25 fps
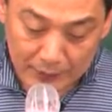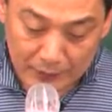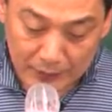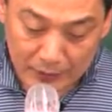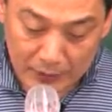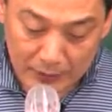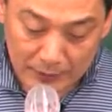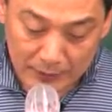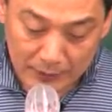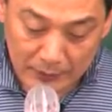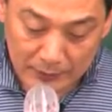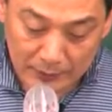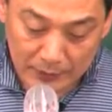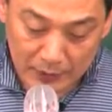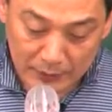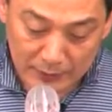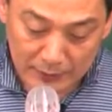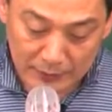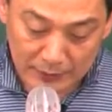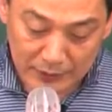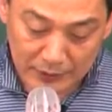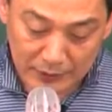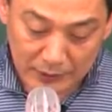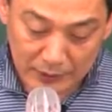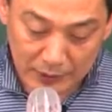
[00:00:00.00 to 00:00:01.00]
1번은 뭘
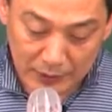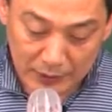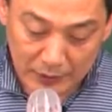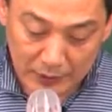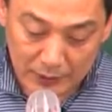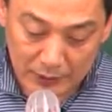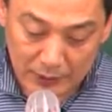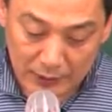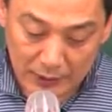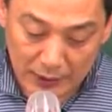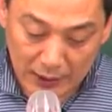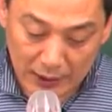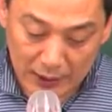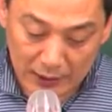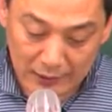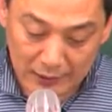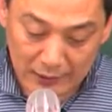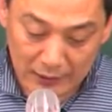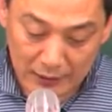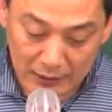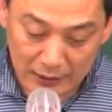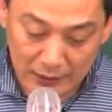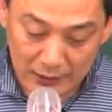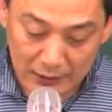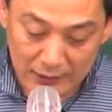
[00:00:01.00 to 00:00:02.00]
묻는 거요?
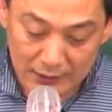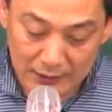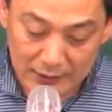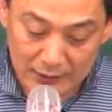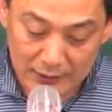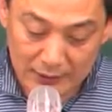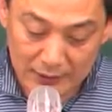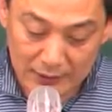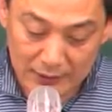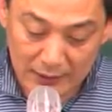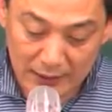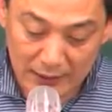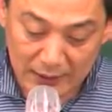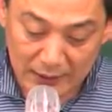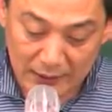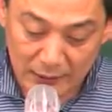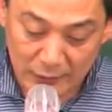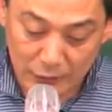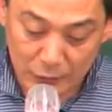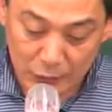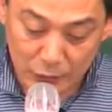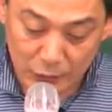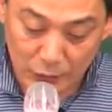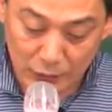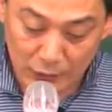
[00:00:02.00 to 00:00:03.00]
가격,
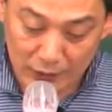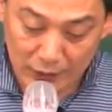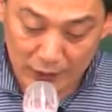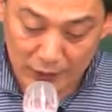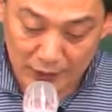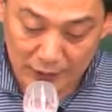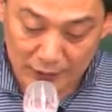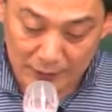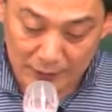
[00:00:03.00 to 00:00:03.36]
창조 기능.